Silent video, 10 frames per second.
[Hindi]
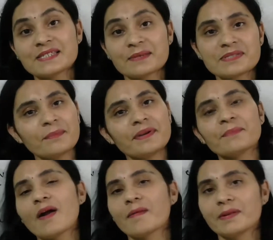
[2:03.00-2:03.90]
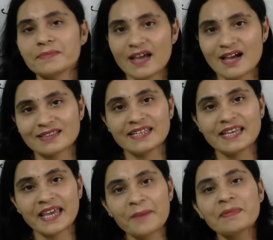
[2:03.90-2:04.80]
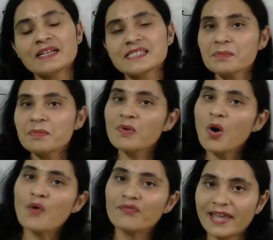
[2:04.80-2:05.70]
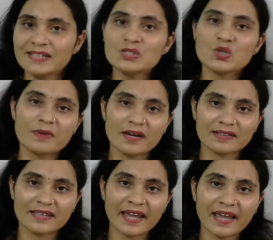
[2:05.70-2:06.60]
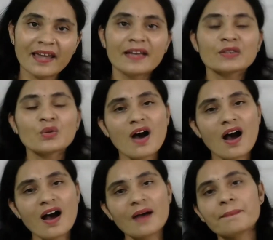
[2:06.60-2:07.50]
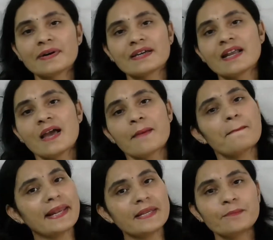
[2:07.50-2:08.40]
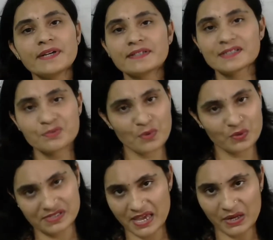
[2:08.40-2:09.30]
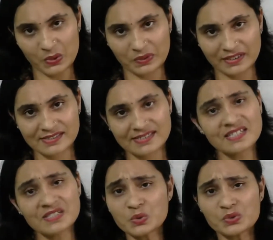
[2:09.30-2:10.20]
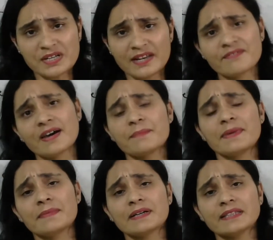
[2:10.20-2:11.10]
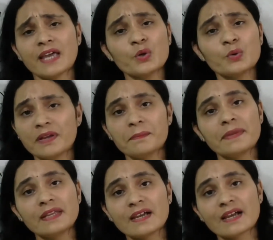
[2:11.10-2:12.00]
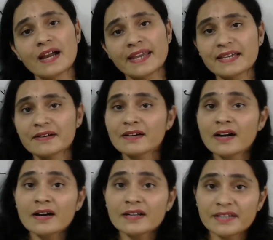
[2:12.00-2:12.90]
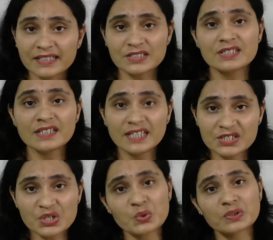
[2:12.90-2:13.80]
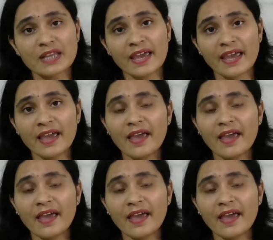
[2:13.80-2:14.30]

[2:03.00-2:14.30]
सबसे बड़ी प्रॉब्लम क्या आती है जब हम ऑफलाइन जॉब करते हैं तो वहाँ पर मैनिपुलेटर्स बहुत सारे होते हैं जैसे ही सोशल इन्वायरमेंट बढ़ता है ह्यूमन बींग का एक नेचर होता है